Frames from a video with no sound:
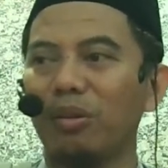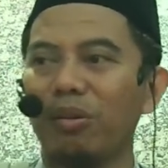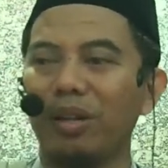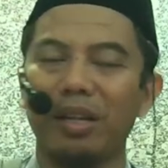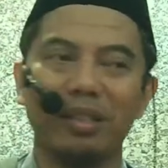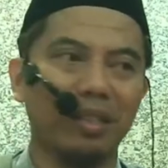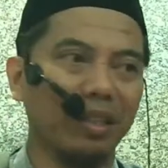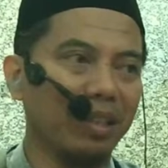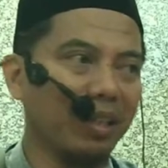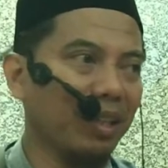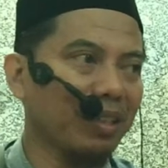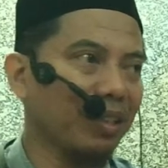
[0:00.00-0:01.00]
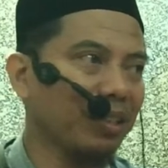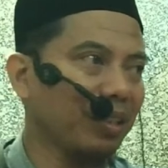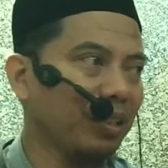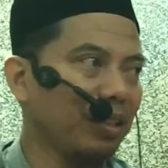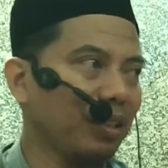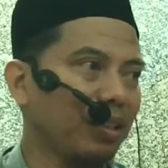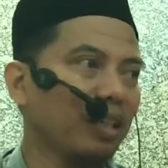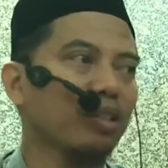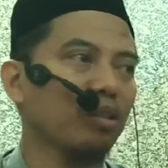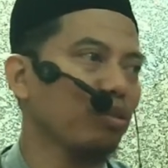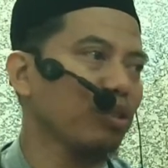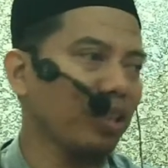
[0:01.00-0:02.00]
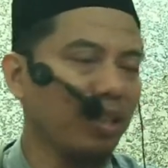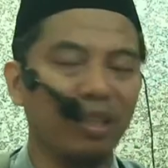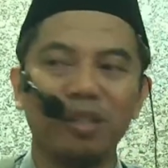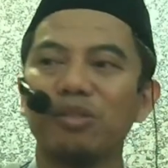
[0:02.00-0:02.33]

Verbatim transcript: kuliah saya kegiatannya ini dan seterusnya